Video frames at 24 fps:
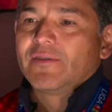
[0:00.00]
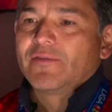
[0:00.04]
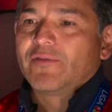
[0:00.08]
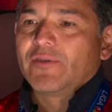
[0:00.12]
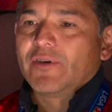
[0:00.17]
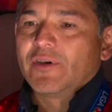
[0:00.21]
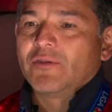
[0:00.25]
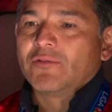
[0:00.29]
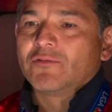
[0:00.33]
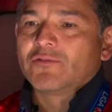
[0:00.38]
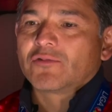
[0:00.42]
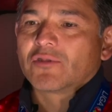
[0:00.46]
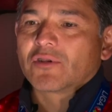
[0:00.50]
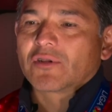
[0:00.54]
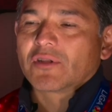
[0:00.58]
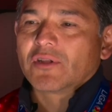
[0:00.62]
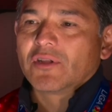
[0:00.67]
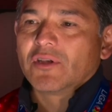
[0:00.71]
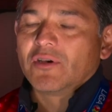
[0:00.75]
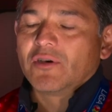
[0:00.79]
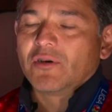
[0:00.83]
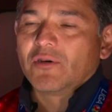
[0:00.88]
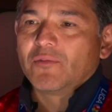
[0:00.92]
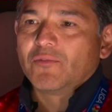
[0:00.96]
Fue un
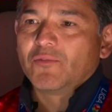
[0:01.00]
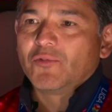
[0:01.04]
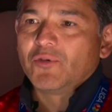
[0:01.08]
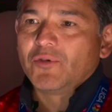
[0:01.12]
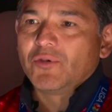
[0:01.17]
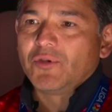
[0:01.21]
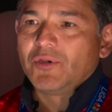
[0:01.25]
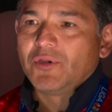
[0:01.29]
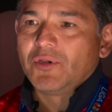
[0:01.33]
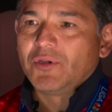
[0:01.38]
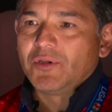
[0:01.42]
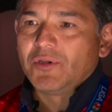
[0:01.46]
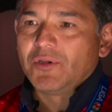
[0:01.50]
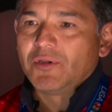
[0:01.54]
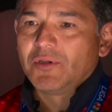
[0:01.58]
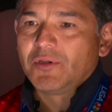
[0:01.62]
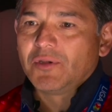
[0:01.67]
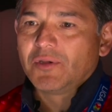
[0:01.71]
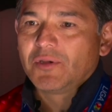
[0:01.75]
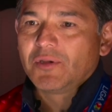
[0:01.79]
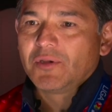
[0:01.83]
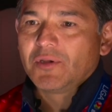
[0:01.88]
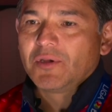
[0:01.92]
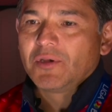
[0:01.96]
torneo muy,
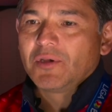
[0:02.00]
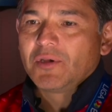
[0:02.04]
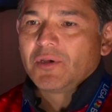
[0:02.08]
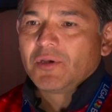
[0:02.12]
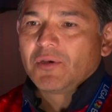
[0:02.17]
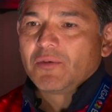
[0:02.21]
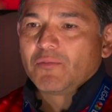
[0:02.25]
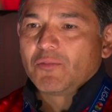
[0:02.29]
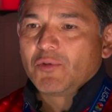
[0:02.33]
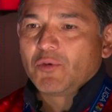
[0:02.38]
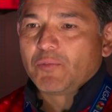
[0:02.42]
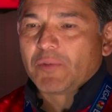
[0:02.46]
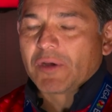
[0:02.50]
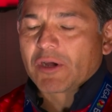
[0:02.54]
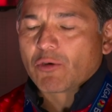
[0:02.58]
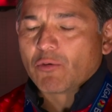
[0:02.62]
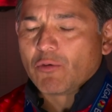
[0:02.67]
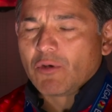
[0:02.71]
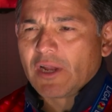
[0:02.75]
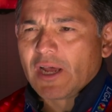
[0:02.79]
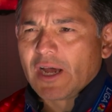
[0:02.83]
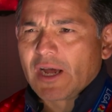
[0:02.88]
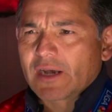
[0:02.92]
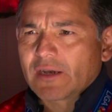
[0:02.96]
muy
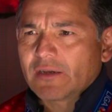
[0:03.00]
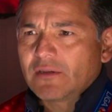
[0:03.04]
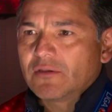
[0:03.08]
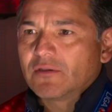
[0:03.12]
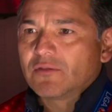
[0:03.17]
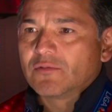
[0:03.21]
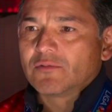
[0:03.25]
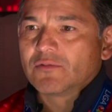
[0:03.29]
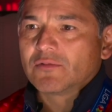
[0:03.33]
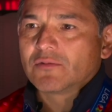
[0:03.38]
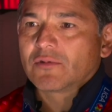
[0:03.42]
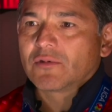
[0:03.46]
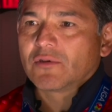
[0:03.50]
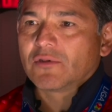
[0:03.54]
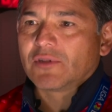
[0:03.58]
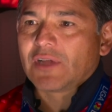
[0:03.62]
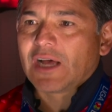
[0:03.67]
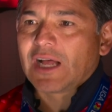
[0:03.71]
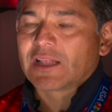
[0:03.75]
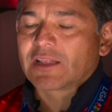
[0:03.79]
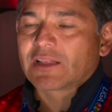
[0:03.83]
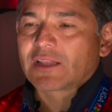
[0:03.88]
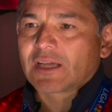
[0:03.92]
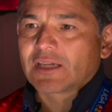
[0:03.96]
peculiar, con,
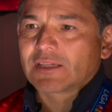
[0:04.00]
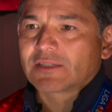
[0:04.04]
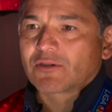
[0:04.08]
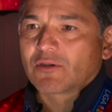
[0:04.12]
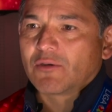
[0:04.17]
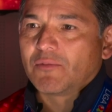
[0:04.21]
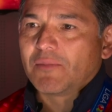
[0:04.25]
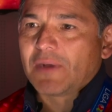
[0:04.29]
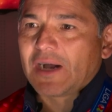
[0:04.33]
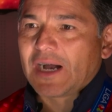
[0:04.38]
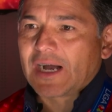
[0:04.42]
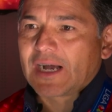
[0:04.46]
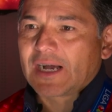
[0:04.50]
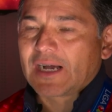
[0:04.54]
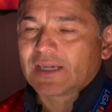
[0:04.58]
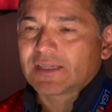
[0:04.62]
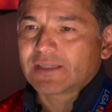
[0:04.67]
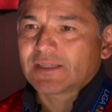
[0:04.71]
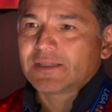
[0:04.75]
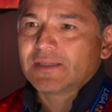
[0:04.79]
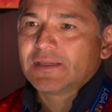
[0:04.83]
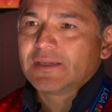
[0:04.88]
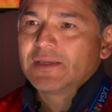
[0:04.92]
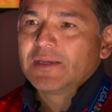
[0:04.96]
altas, con
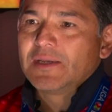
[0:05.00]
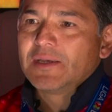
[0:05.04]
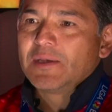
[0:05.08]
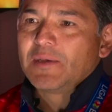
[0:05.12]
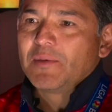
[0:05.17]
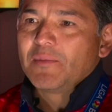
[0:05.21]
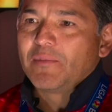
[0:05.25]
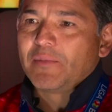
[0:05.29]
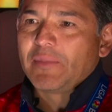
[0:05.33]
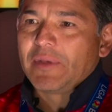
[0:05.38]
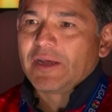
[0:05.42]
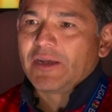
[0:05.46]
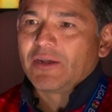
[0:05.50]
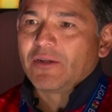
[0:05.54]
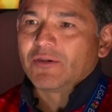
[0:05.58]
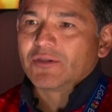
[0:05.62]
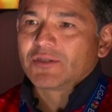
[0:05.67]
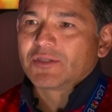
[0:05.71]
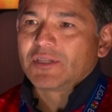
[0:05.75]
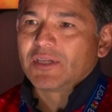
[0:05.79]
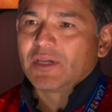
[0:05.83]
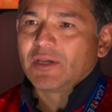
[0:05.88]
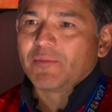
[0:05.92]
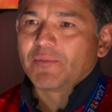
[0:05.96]
bajas, pero
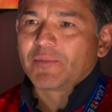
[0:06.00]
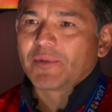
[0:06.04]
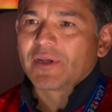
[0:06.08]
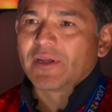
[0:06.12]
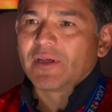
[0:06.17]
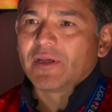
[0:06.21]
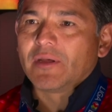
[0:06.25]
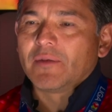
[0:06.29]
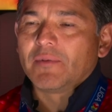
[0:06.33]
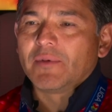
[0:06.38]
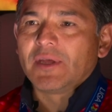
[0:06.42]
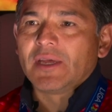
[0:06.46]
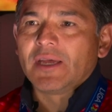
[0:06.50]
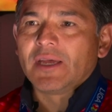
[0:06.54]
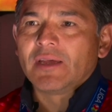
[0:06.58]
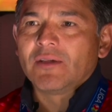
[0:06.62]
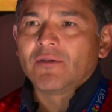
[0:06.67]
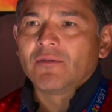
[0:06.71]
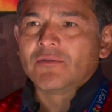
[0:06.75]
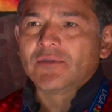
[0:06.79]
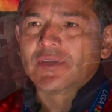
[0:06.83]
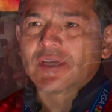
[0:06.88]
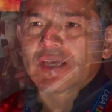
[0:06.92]
siempre vi un